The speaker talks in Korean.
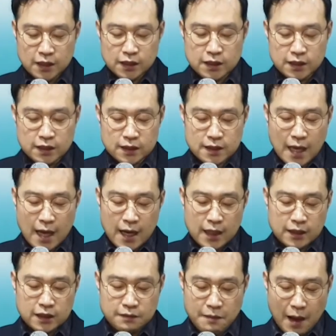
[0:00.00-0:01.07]
그
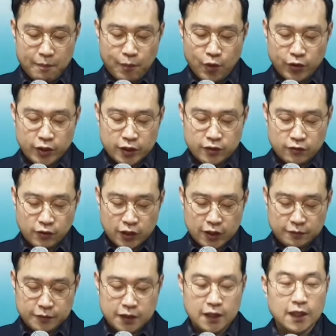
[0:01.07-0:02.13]
사랑을 맛보기를
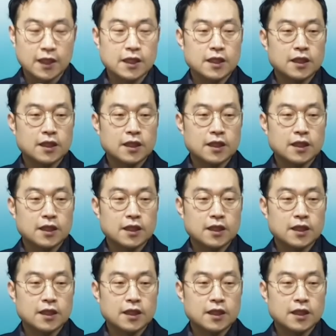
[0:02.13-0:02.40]
원합니다.